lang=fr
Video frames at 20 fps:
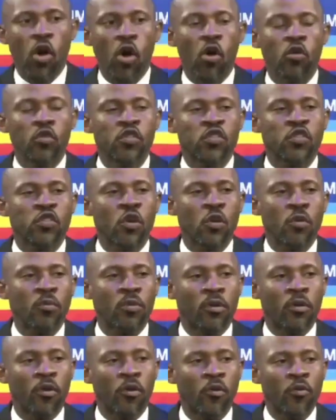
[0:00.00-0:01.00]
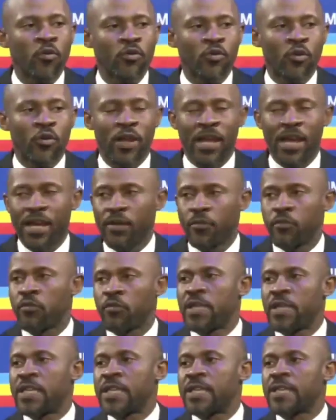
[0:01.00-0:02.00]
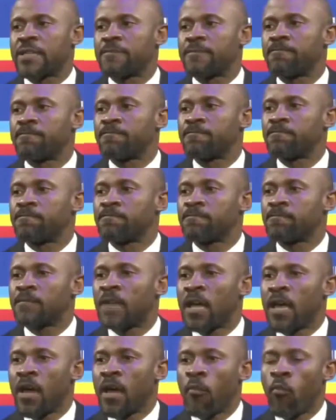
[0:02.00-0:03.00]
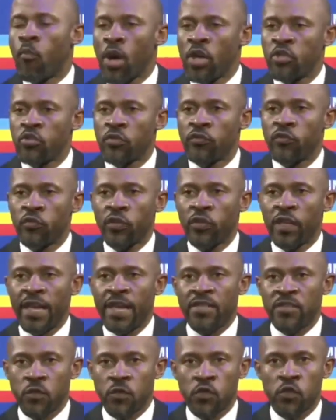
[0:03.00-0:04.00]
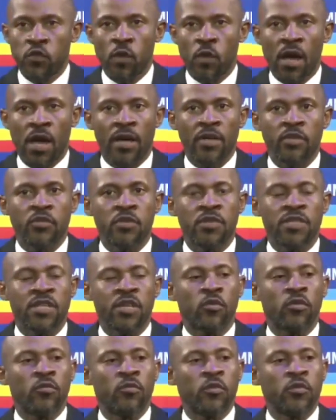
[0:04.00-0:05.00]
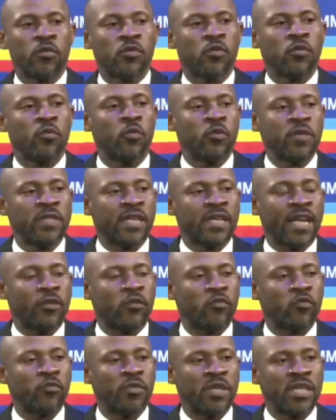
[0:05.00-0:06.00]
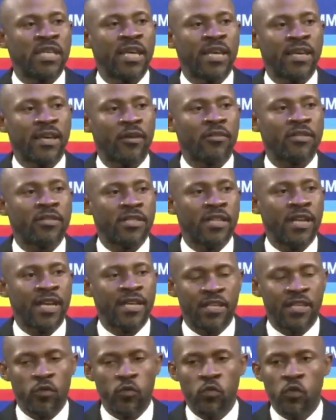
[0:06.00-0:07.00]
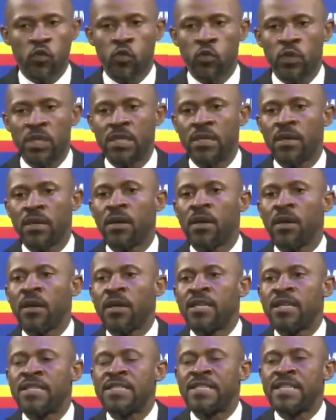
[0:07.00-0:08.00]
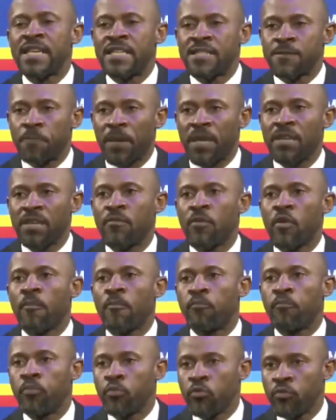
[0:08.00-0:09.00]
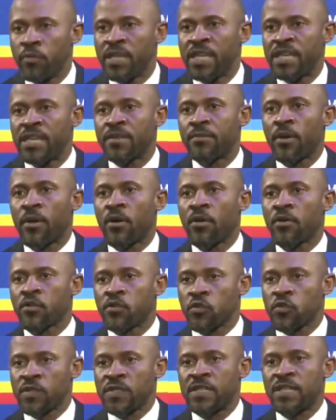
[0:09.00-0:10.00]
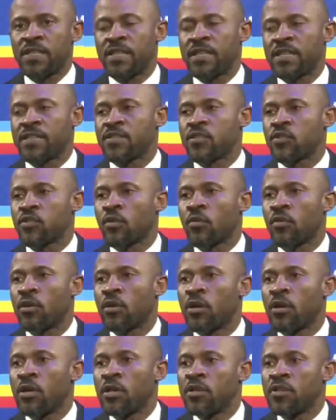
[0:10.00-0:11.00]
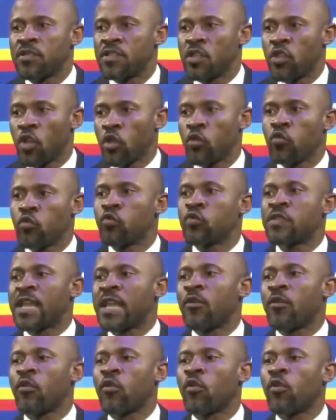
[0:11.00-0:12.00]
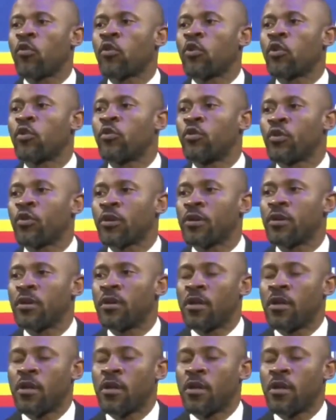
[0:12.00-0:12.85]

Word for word: sont ensemble contre la République. Moi, je voudrais ce soir, je sais que M. Moïse Katoumbiqué, candidat qui nous suit, s'exprime publiquement sur cette question. Sinon, nous, nous allons conclure.